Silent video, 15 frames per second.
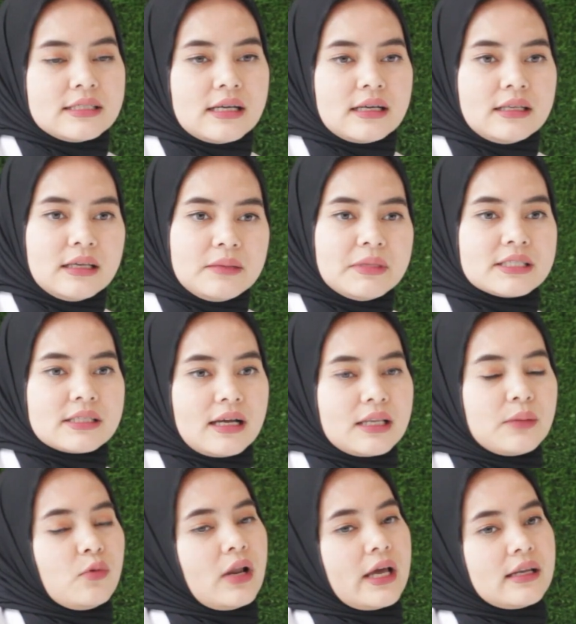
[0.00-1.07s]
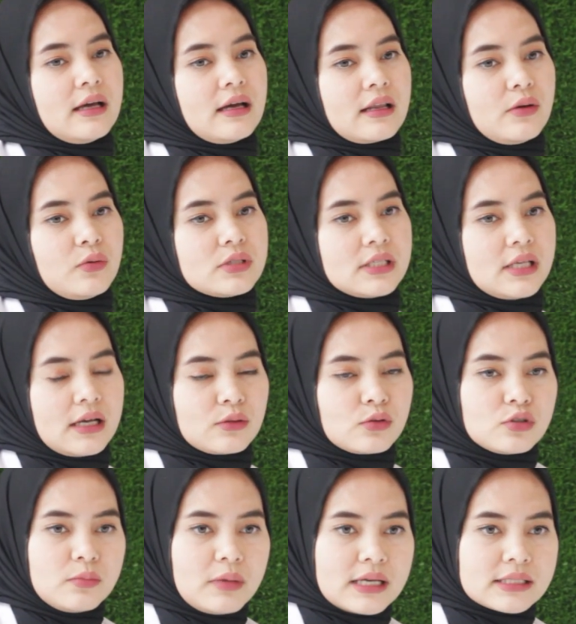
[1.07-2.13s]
Jadi bisa dimulai dari usia 17